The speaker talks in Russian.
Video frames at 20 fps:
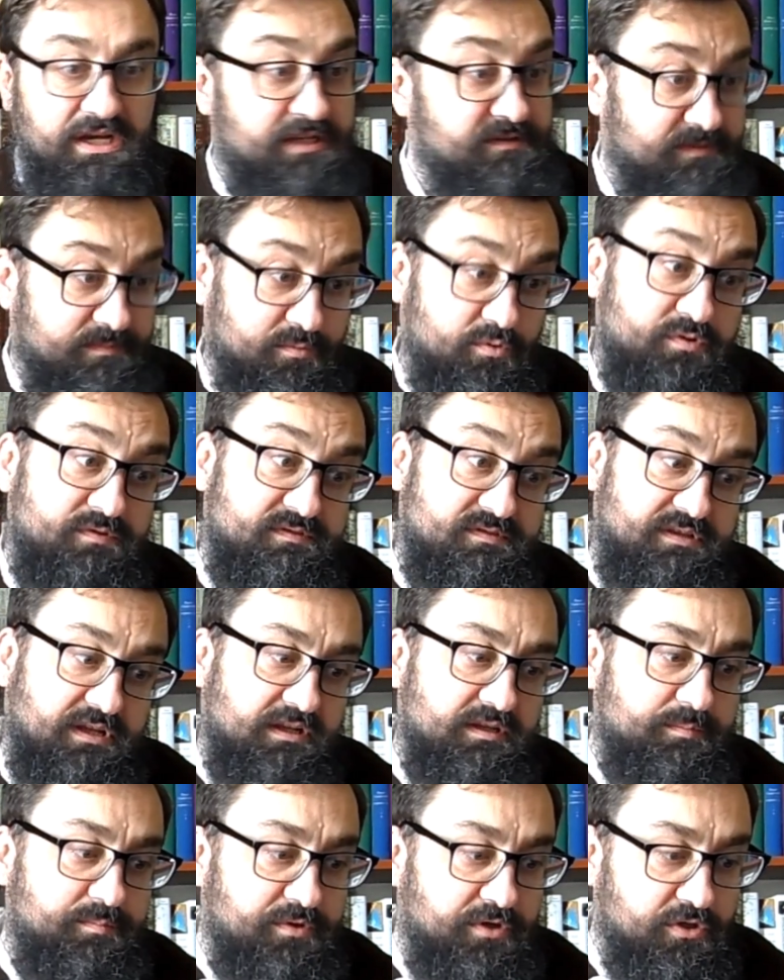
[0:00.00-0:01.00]
Этот вопрос
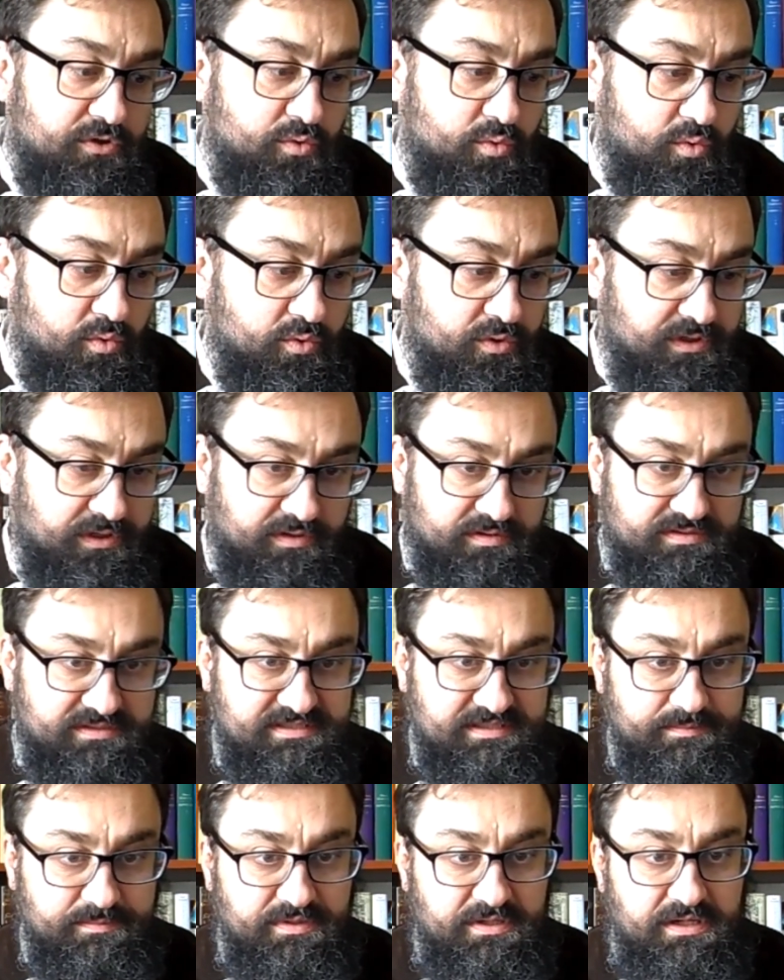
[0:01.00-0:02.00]
стал и перед
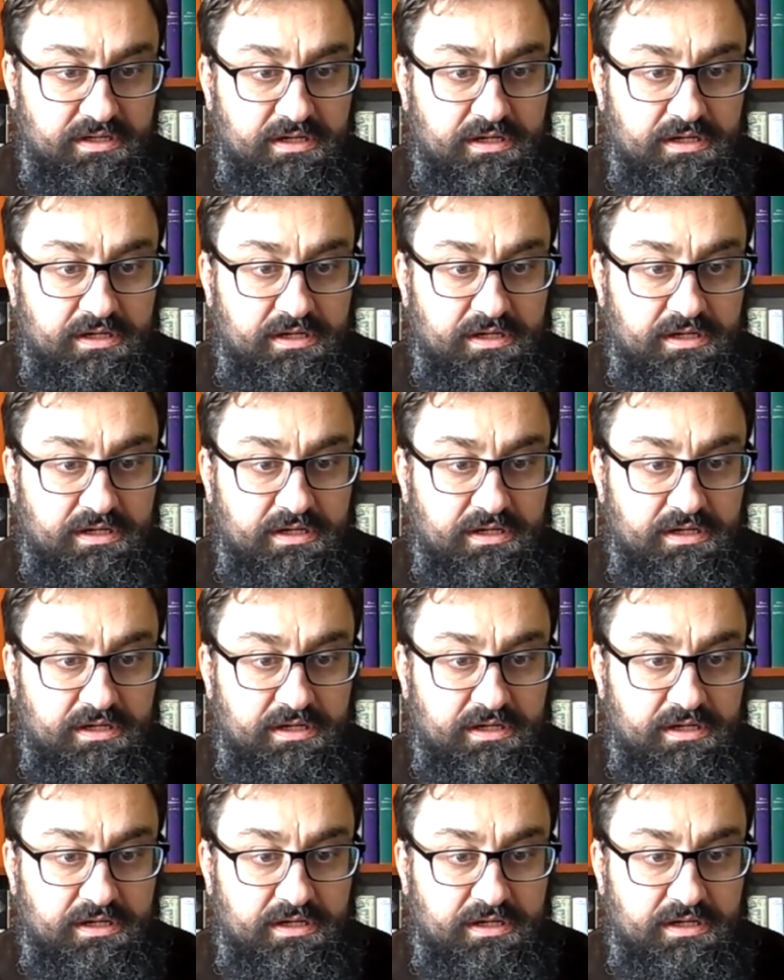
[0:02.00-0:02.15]
Уэллсом.